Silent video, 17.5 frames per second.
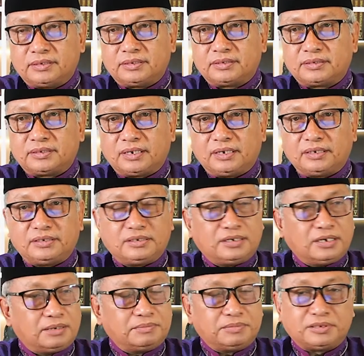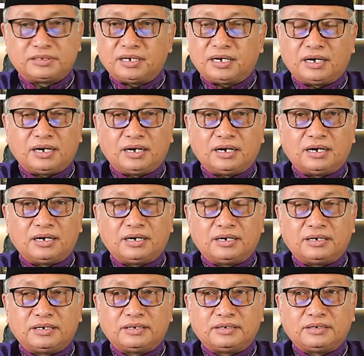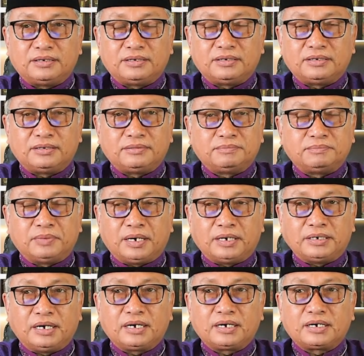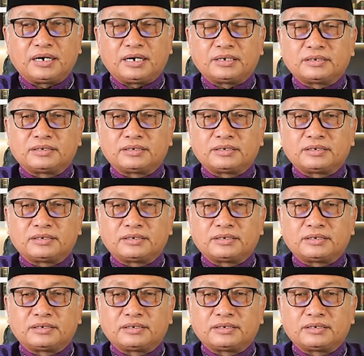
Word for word: Saya tidak bisa bayangkan